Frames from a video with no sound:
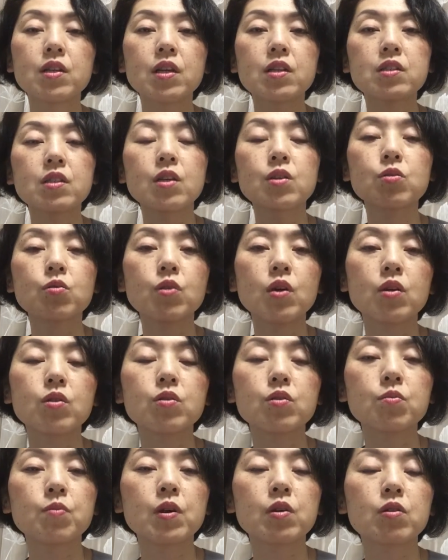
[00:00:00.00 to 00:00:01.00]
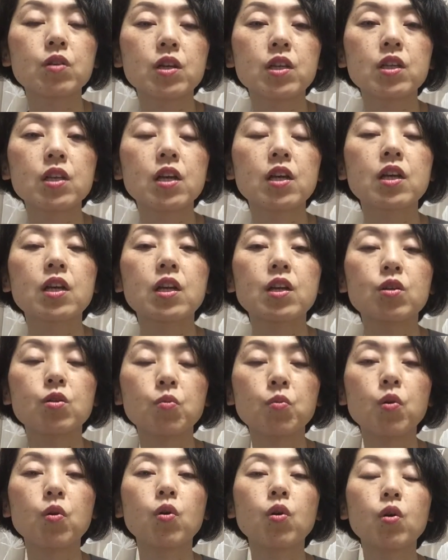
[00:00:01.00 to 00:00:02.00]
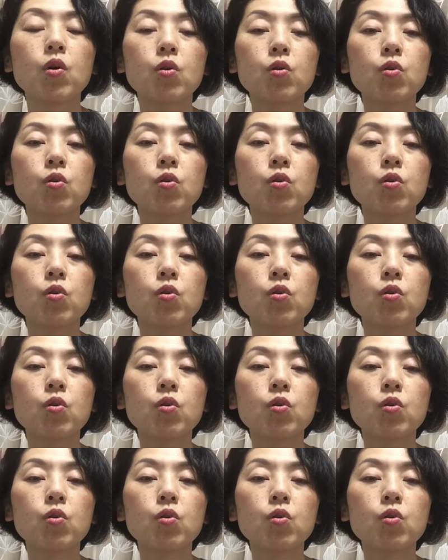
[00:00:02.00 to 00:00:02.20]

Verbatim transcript: 男性とはうまくいきたいけれども、